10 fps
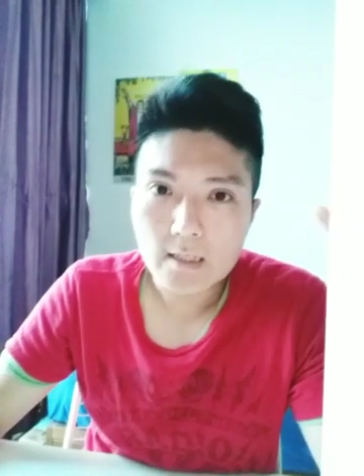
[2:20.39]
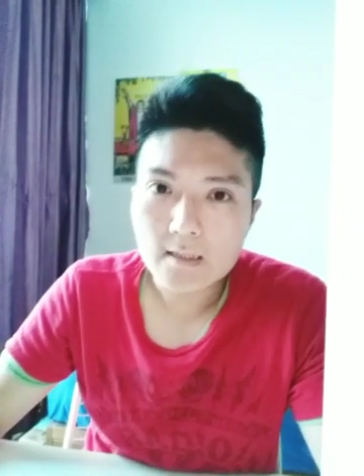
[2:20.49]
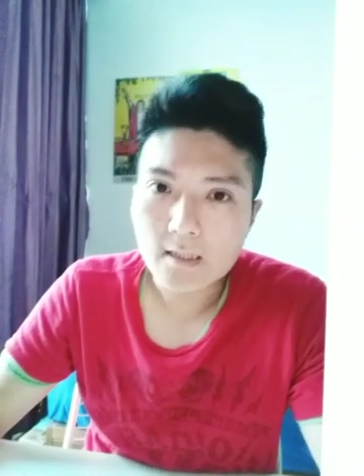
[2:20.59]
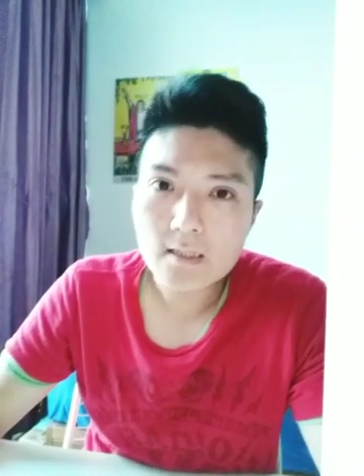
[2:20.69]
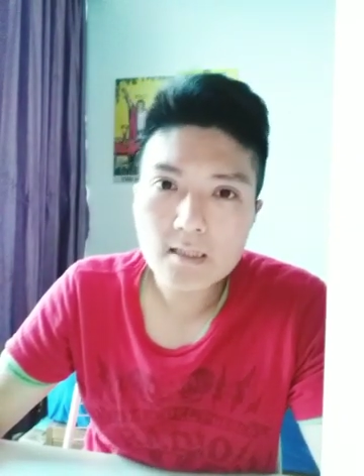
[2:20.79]

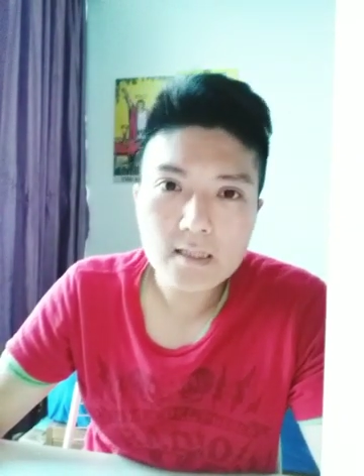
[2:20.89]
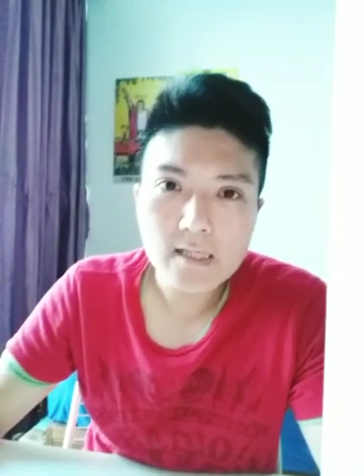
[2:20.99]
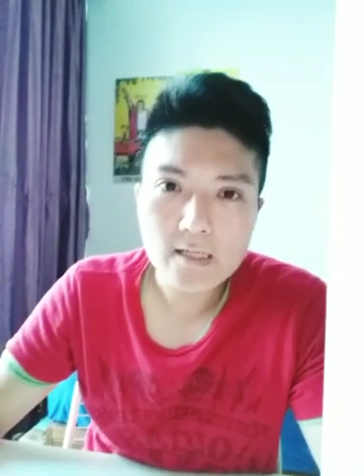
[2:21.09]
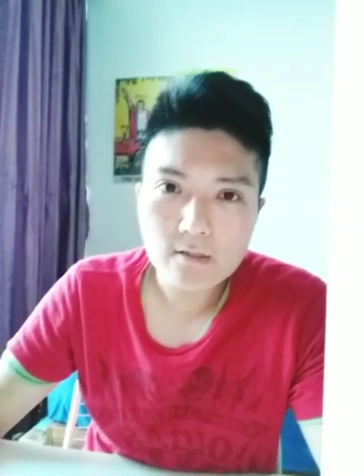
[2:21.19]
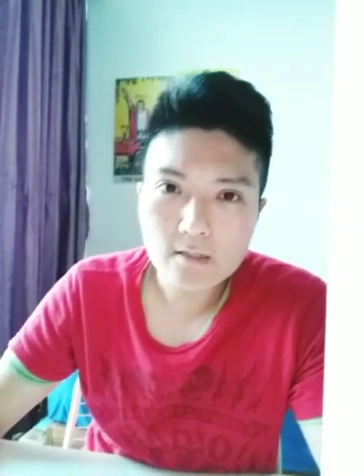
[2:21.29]
整个世
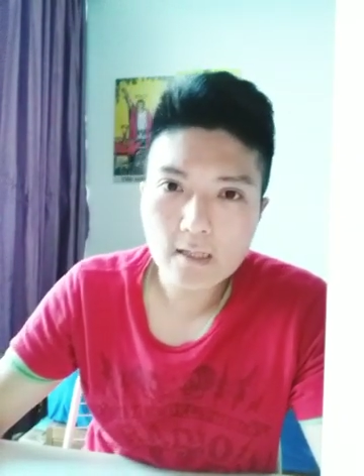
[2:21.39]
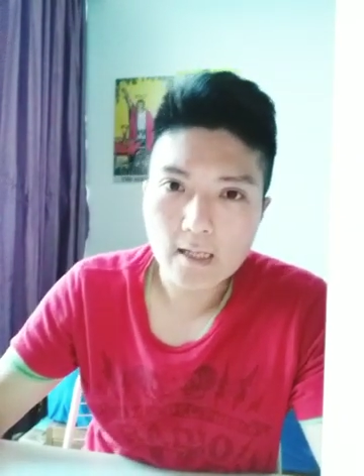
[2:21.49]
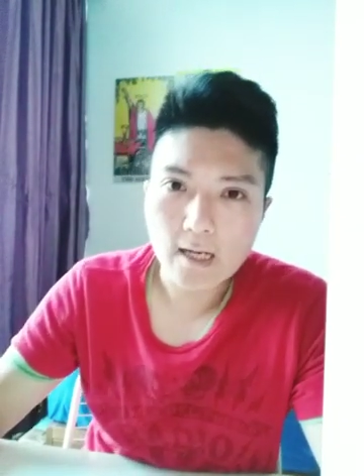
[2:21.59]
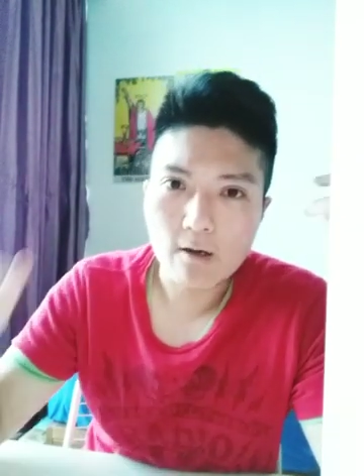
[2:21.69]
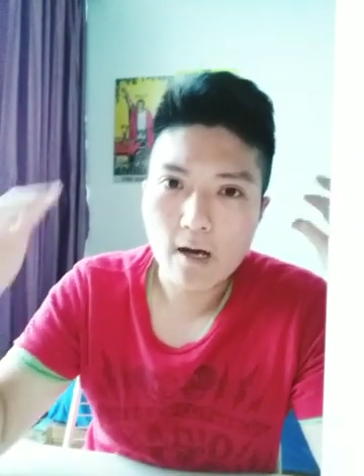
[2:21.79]
界就是
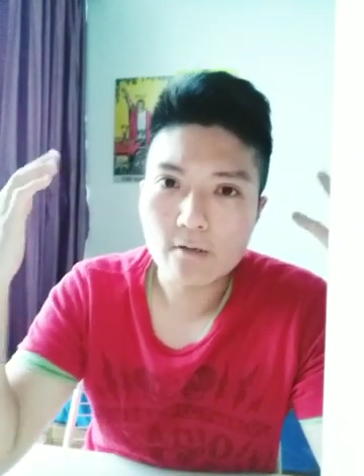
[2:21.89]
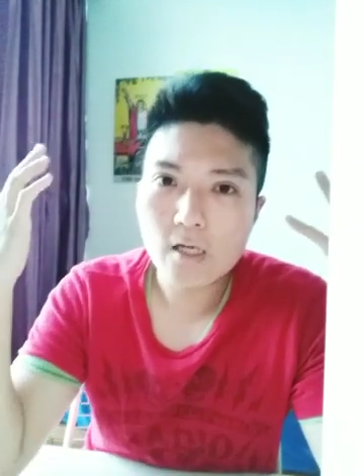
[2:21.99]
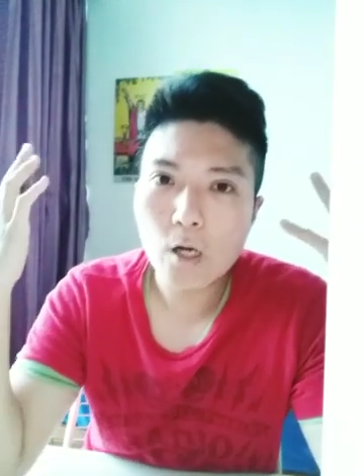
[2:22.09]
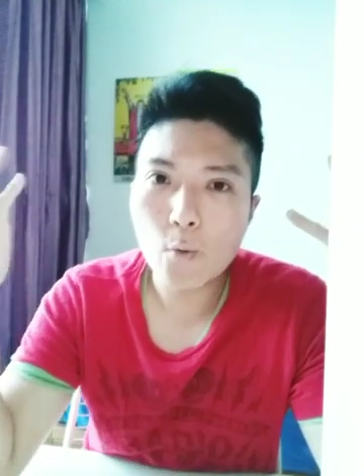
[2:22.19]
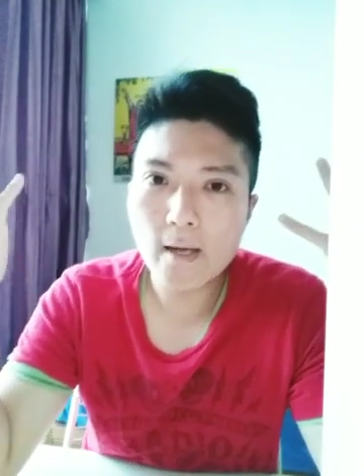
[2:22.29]
好
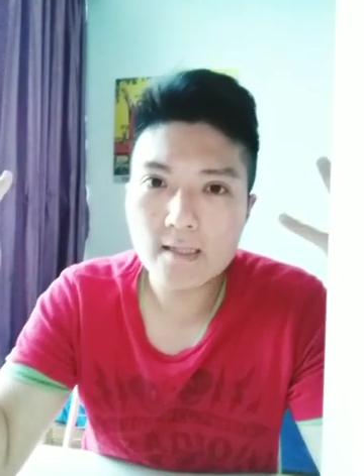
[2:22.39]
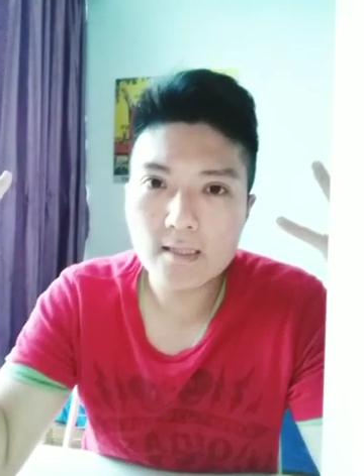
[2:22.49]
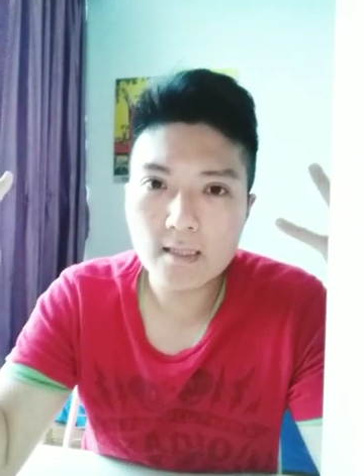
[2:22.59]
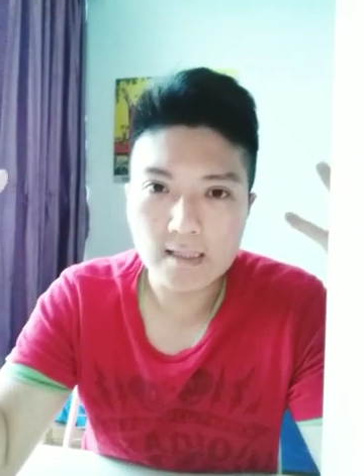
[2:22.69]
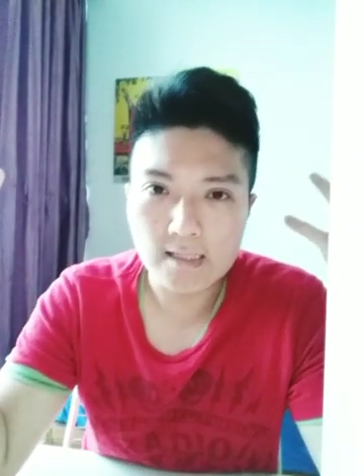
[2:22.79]
像灰
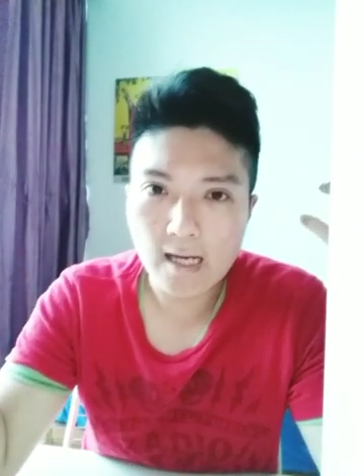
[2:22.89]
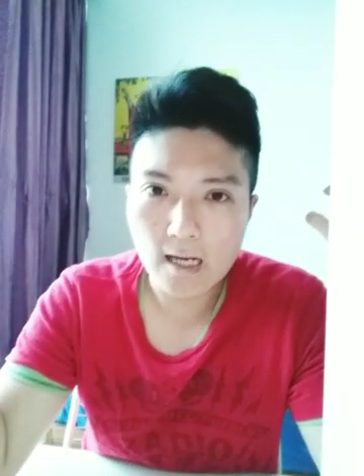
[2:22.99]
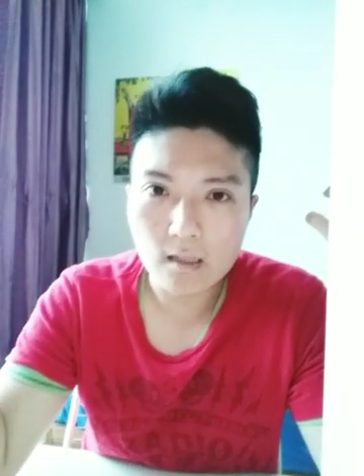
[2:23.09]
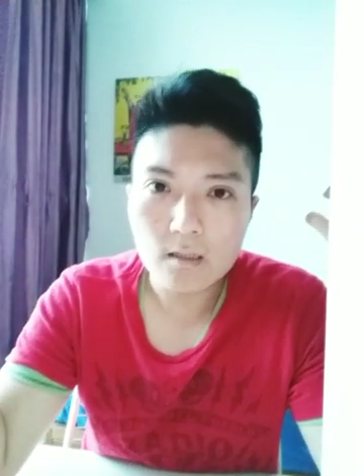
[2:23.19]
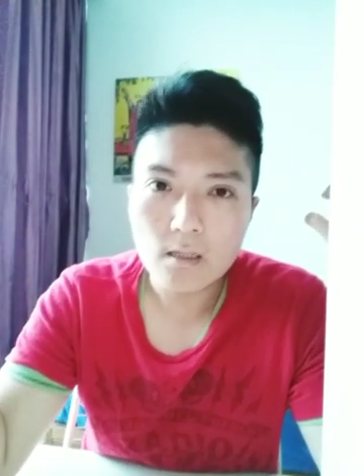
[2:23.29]
色的一样，